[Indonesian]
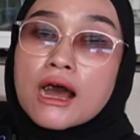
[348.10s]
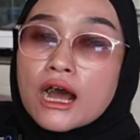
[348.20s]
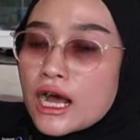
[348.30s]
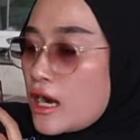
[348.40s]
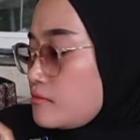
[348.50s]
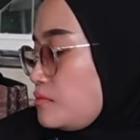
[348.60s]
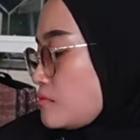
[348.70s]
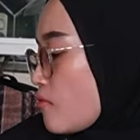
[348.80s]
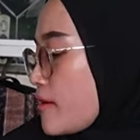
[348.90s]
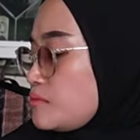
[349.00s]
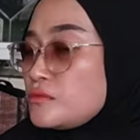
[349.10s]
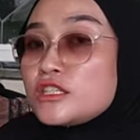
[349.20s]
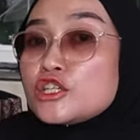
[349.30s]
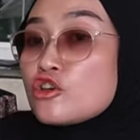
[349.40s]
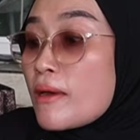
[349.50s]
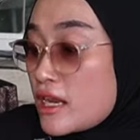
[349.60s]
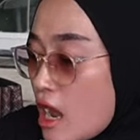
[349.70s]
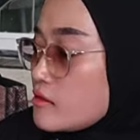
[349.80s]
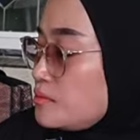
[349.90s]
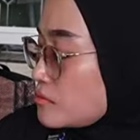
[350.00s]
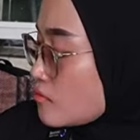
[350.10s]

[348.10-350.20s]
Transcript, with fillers: dibakar saya cobain ya